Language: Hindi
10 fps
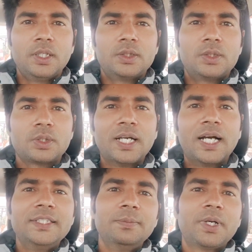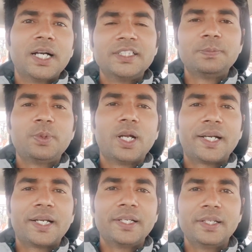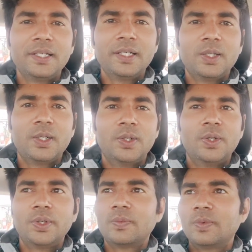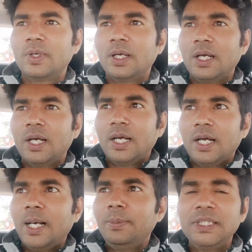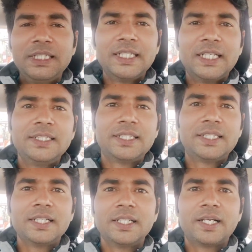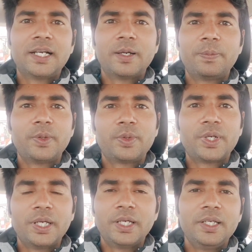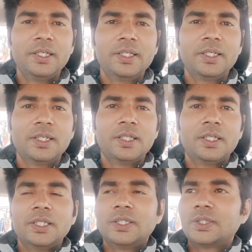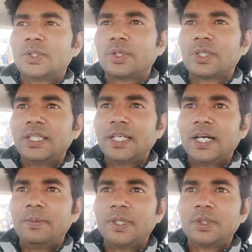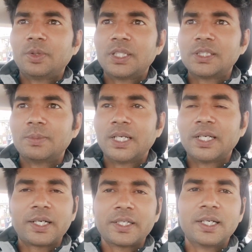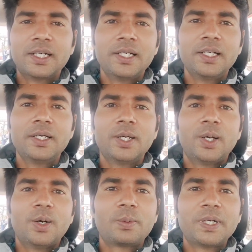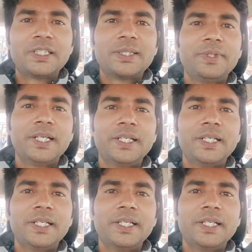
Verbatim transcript: तो गाइस हम काशीपुर आ गए हैं और अभी जीजा जी के घर पे रुके हैं क्योंकि तो यहाँ पे थोड़ा सामान रखना है और बच्चे भी यहीं